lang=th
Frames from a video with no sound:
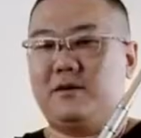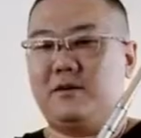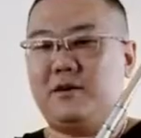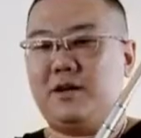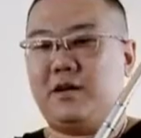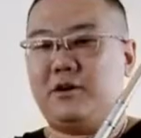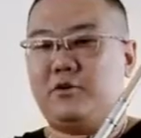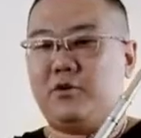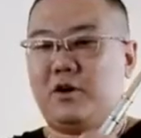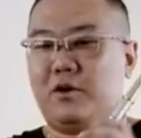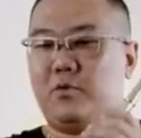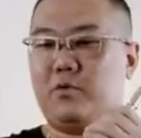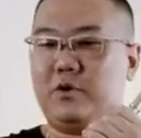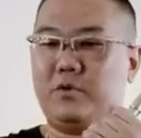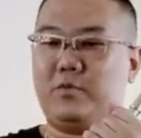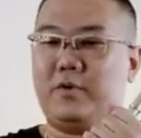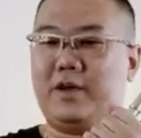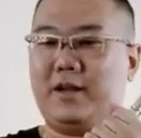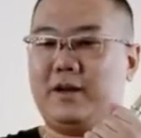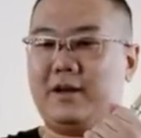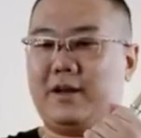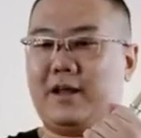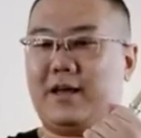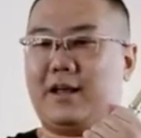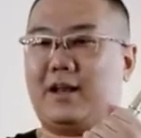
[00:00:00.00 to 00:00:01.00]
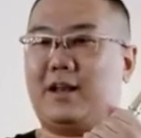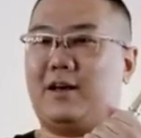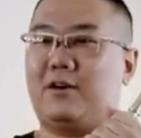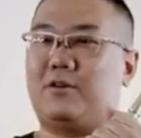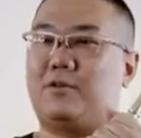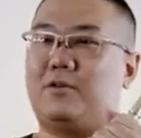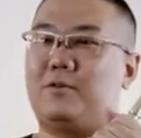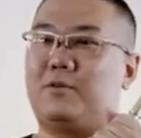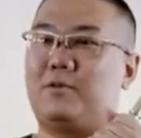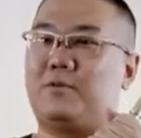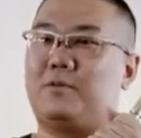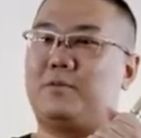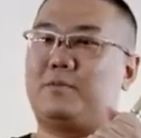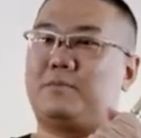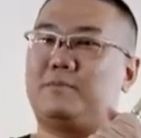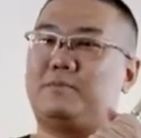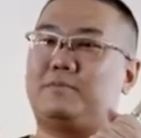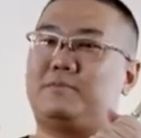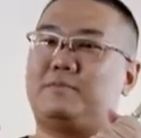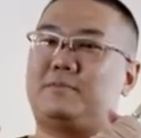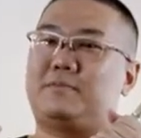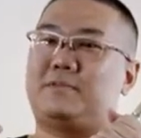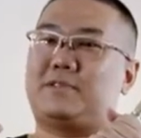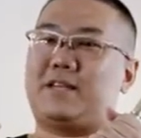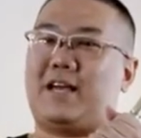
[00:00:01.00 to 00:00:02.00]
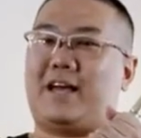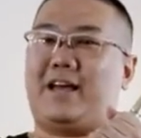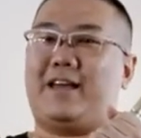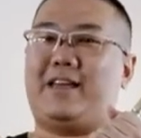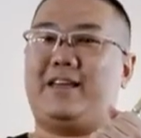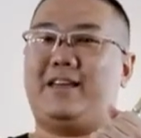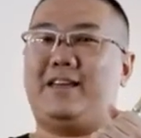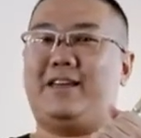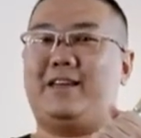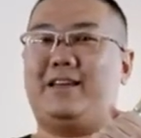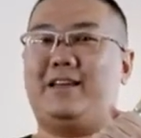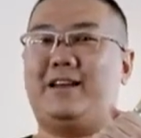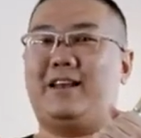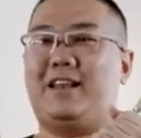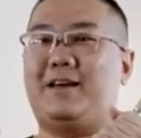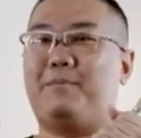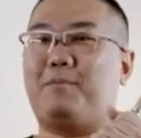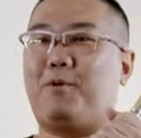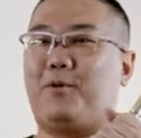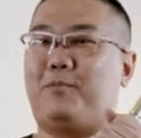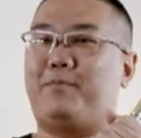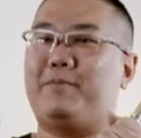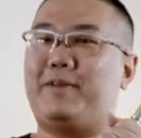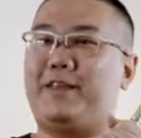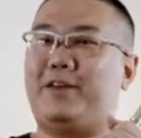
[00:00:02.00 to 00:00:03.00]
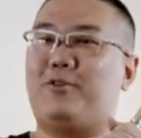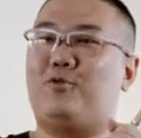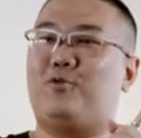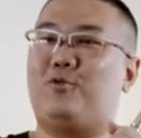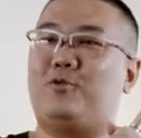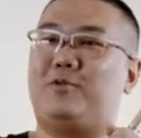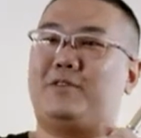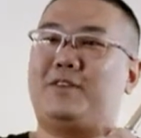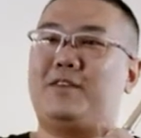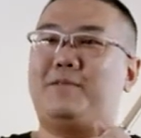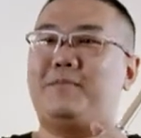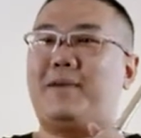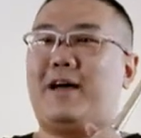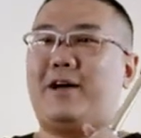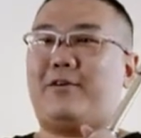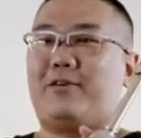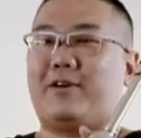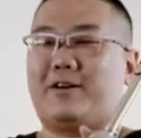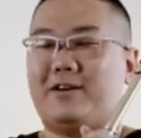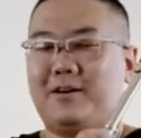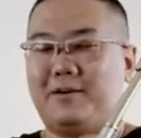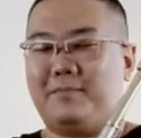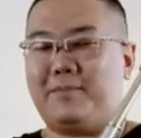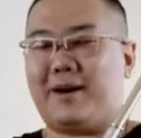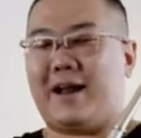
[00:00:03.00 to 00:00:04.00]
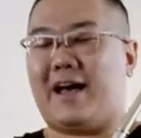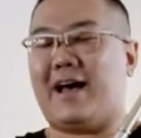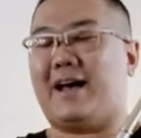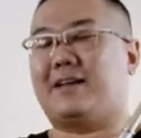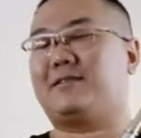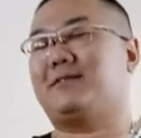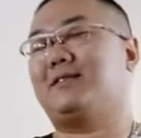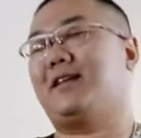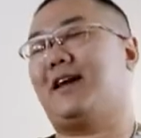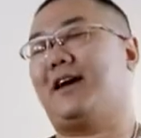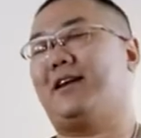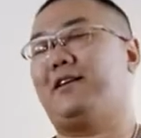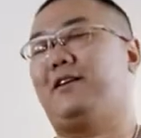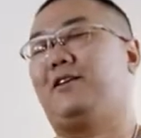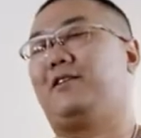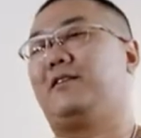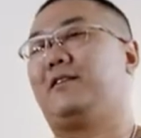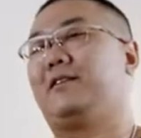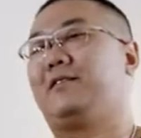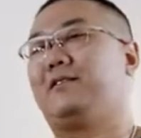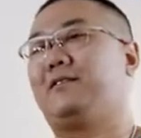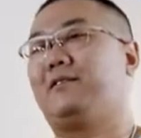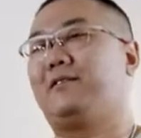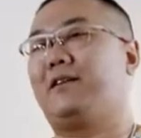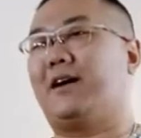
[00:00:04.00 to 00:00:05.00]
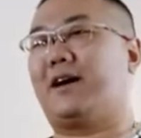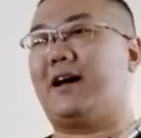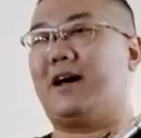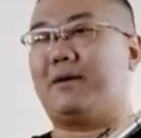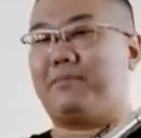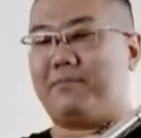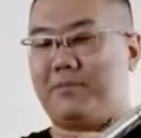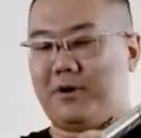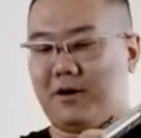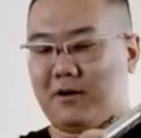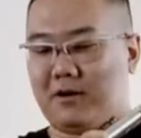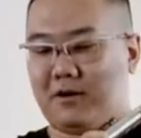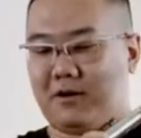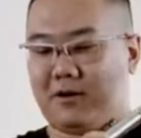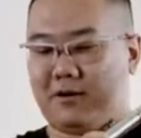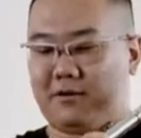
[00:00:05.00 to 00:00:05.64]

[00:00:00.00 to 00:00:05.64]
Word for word: เนื่องด้วยวูดวินเนี่ยเราใช้ระบบนิ้วที่มากกว่าเครื่องบราสแน่นอนนะครับก็